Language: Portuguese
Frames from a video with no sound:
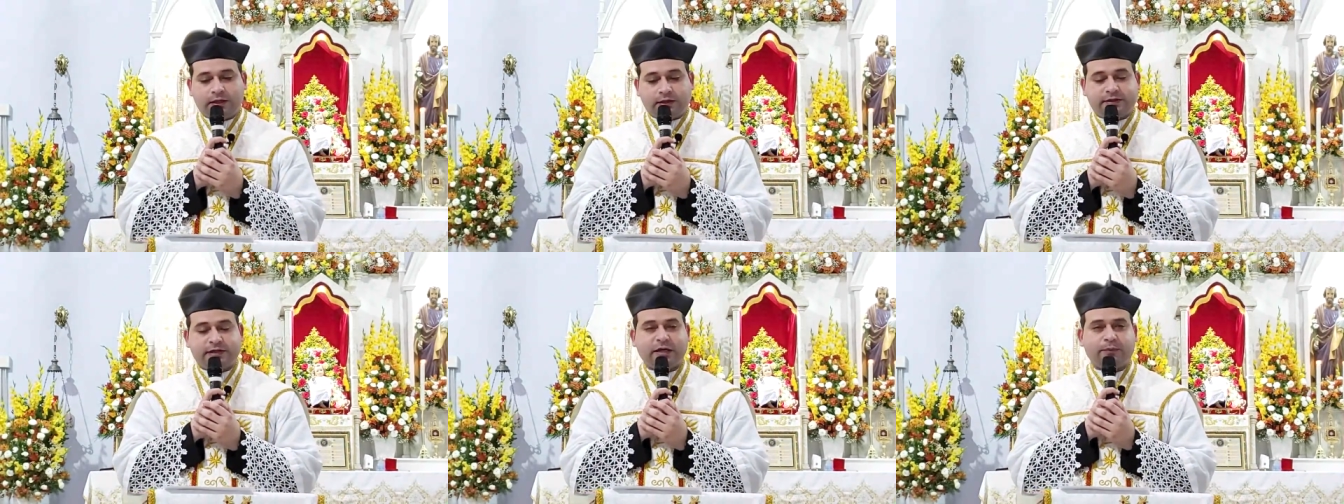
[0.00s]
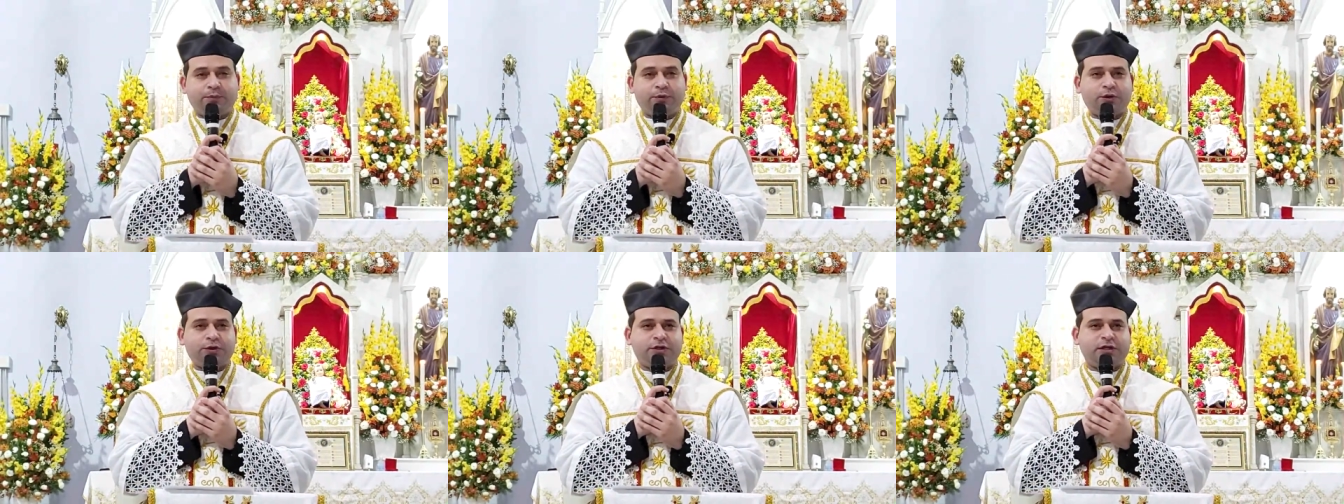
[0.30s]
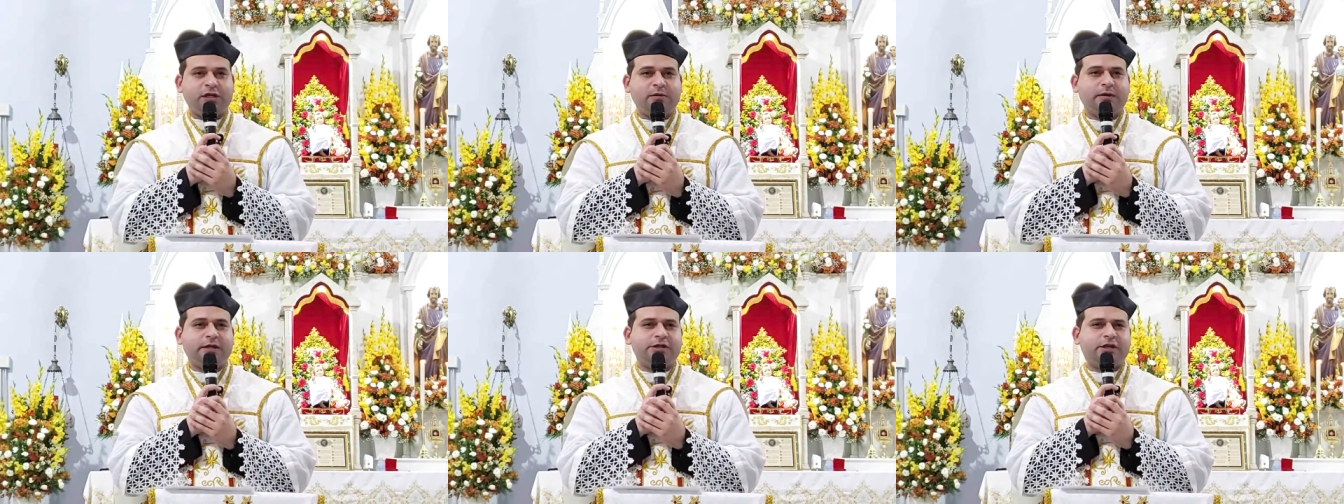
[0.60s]
e se
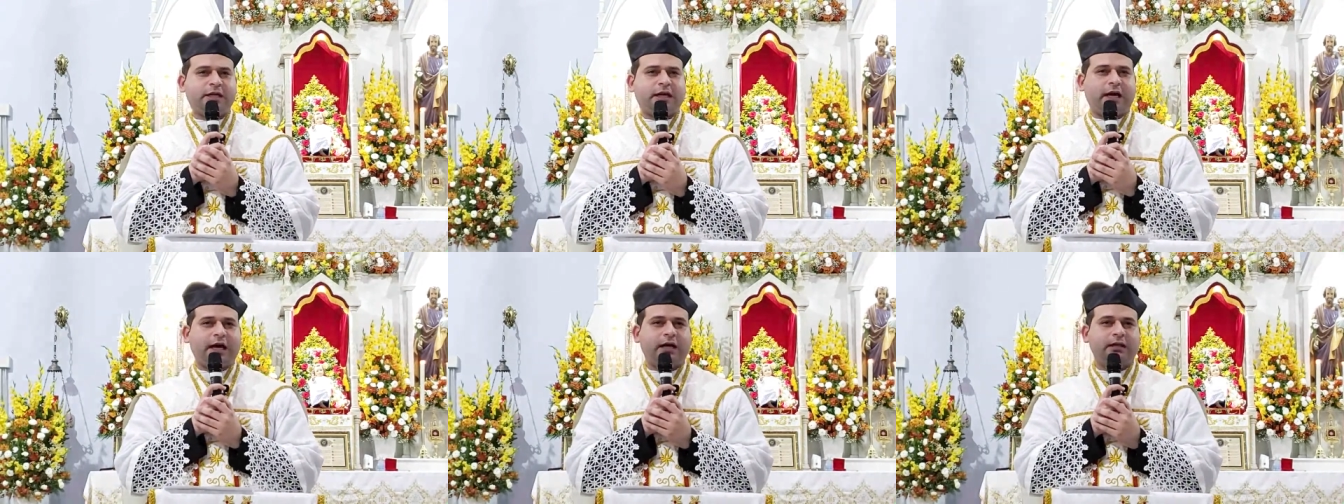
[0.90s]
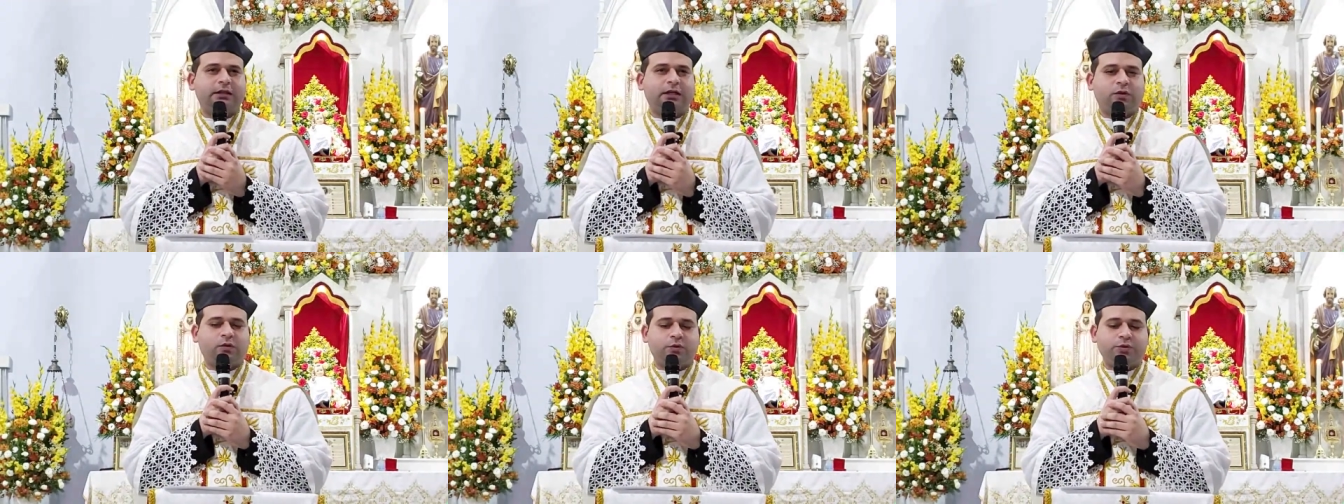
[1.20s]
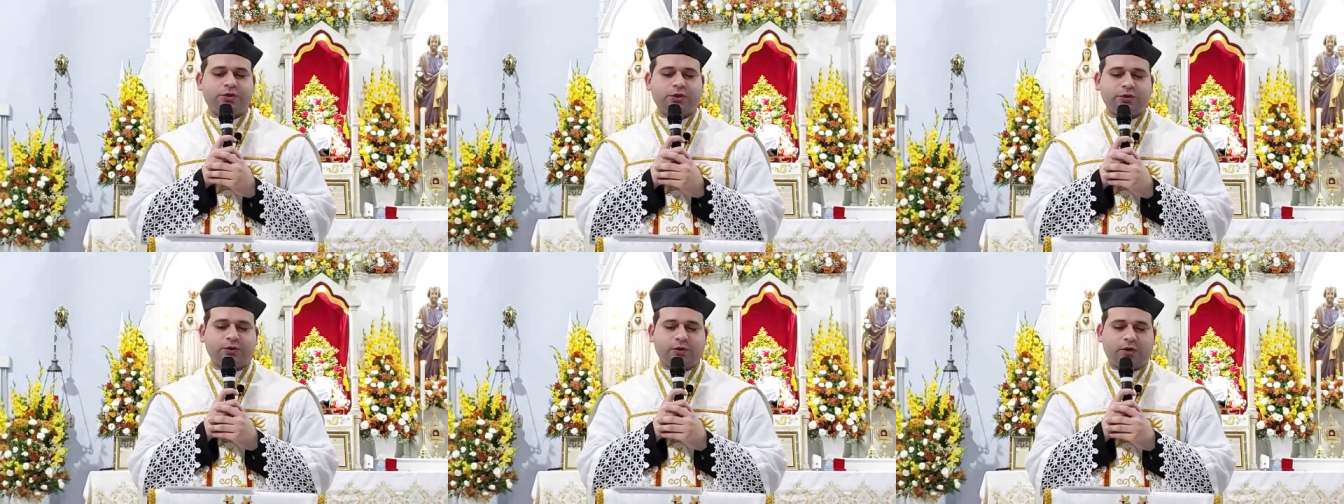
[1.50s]
aproxima de cada
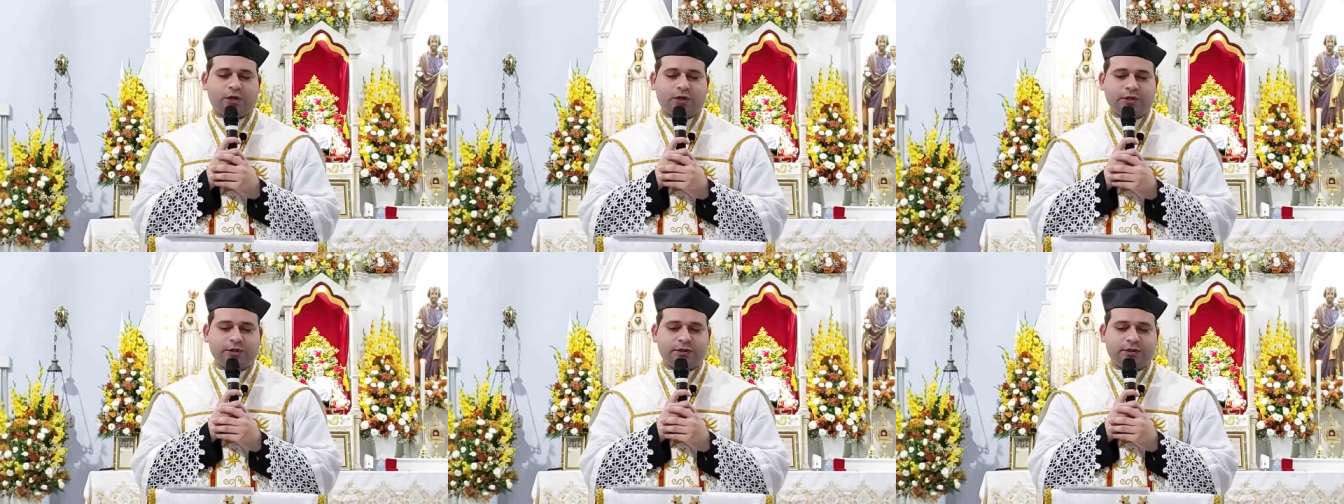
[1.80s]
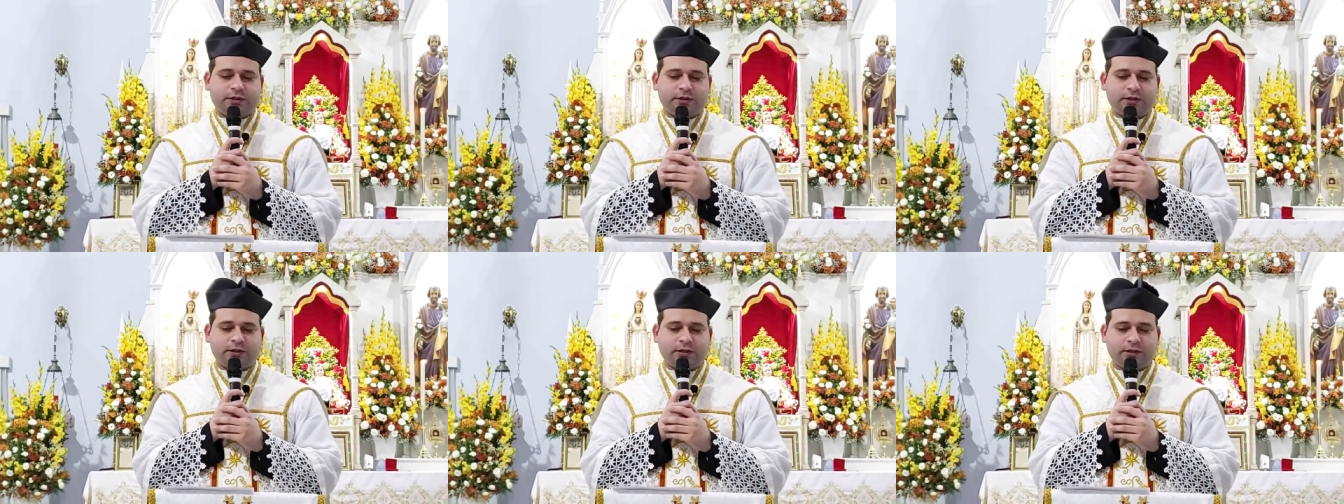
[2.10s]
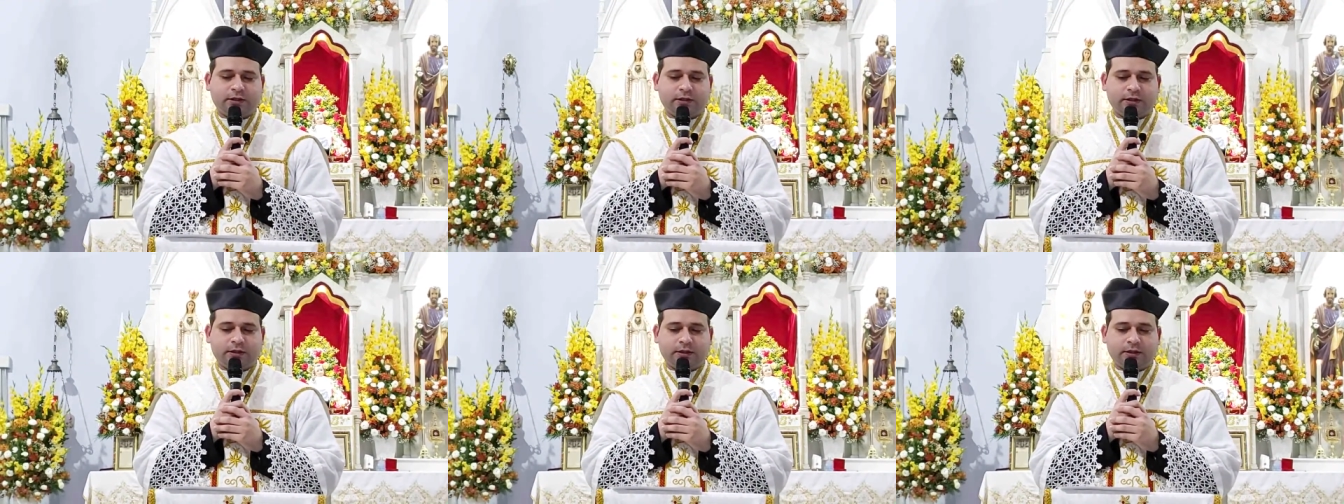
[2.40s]
um de nós